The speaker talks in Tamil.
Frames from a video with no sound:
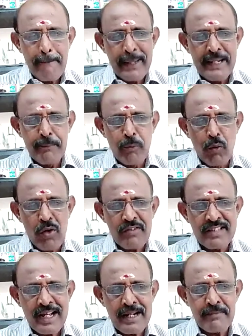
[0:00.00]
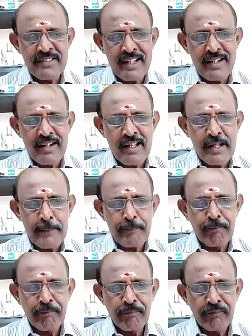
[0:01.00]
பின் மூலஸ்தானம் சென்று
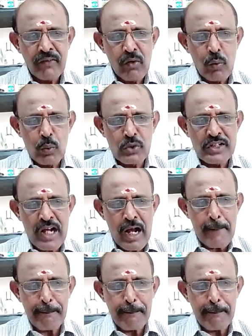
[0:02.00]
உஷா